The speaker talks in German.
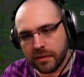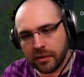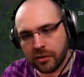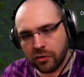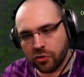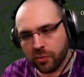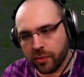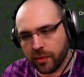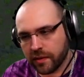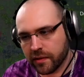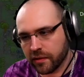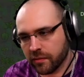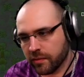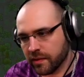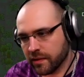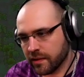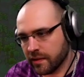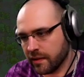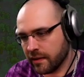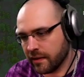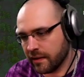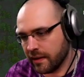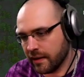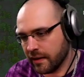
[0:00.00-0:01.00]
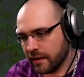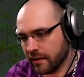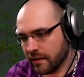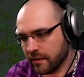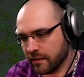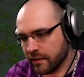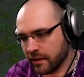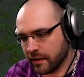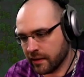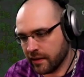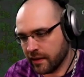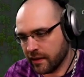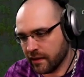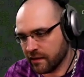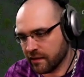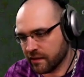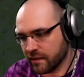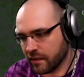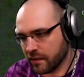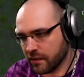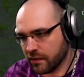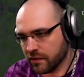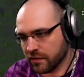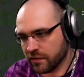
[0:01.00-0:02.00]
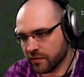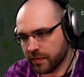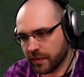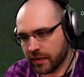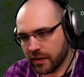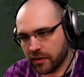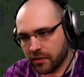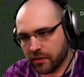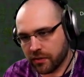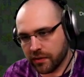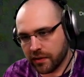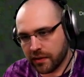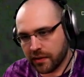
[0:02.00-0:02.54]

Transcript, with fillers: Dann können wir uns so ein bisschen die, äh, nach links ausbauen,